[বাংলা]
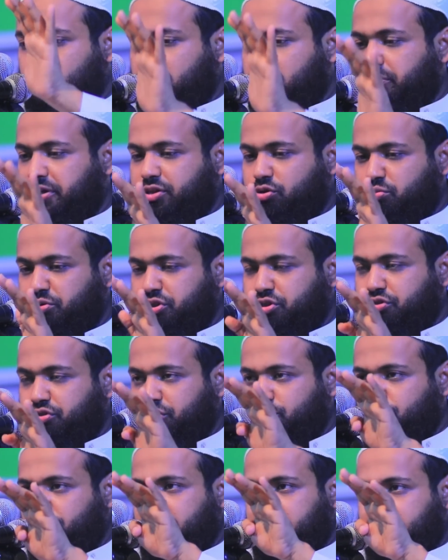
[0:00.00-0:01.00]
বলবে তুমি যদি
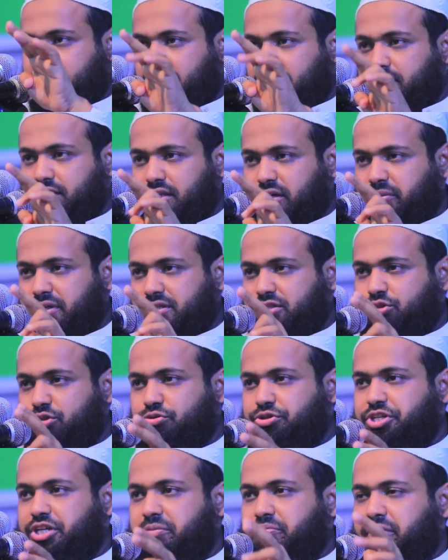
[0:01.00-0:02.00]
দুই রাকাত নামাজ
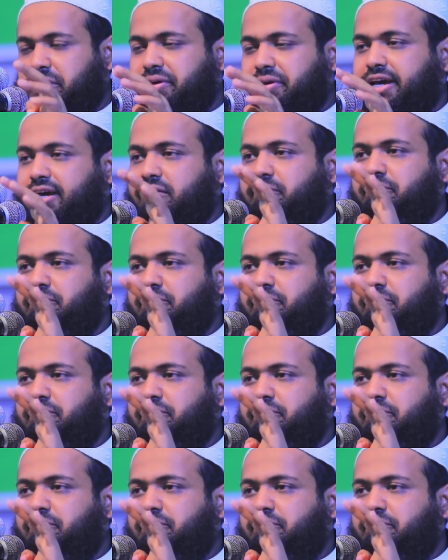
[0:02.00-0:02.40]
সঠিকভাবে